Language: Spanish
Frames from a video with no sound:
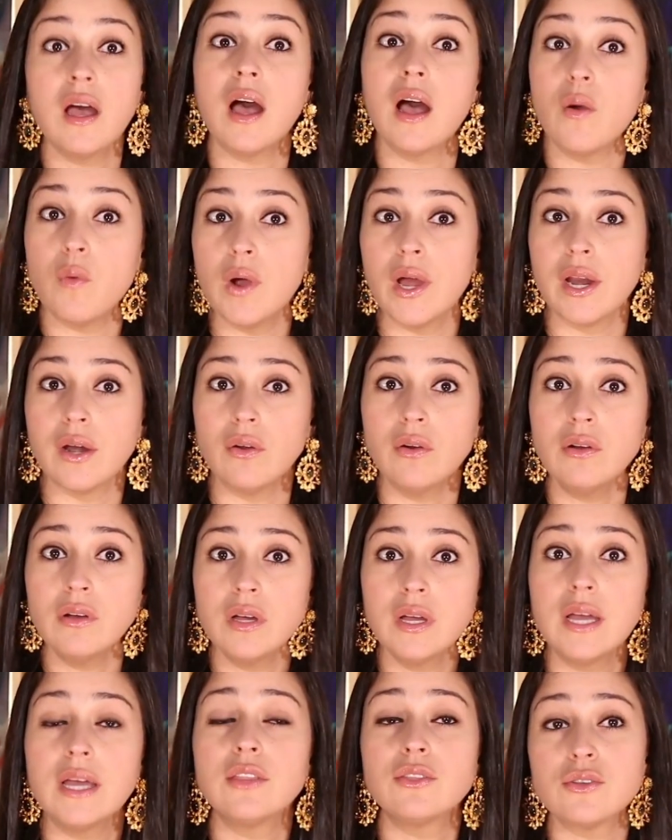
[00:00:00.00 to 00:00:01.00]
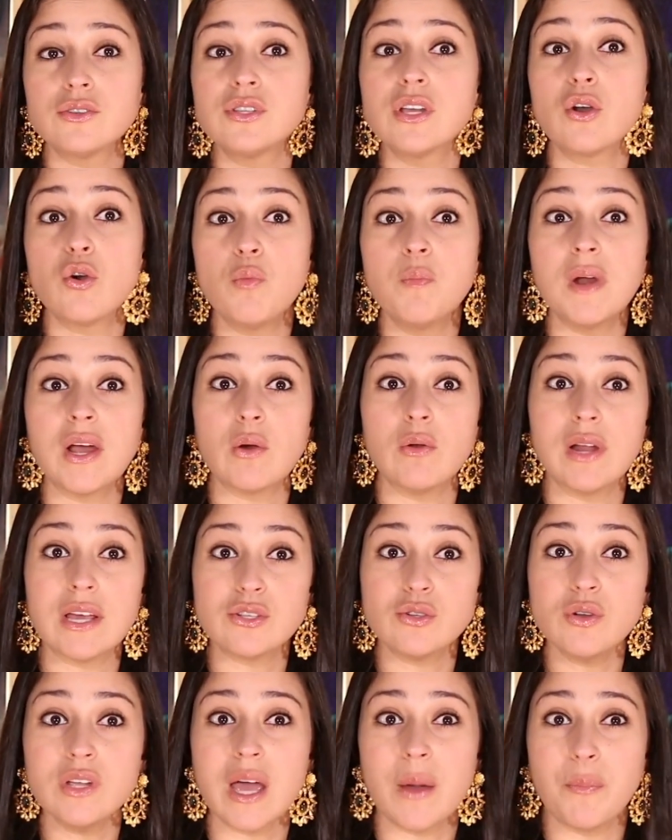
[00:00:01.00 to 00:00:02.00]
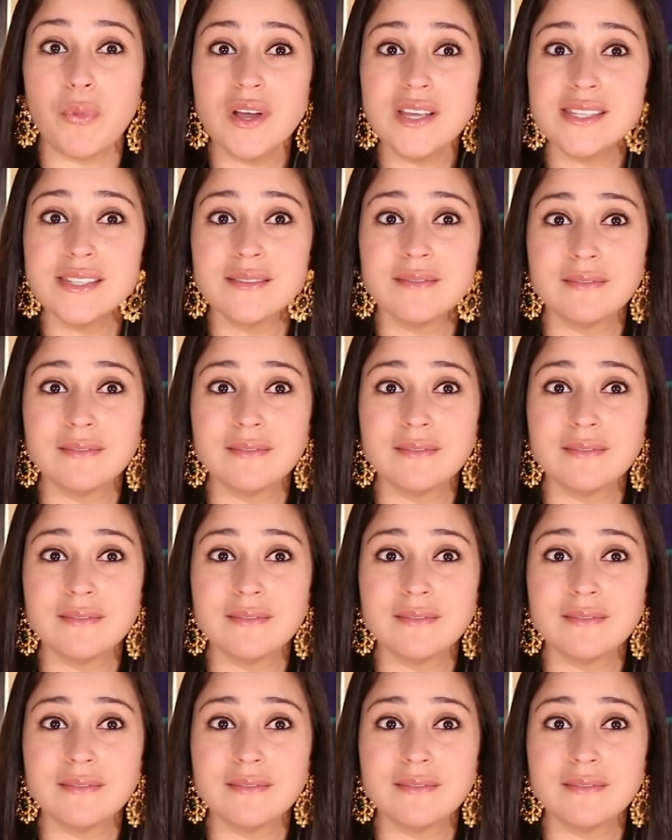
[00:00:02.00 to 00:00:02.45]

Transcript: Ah, bueno, entonces cumpla con las suyas, pues.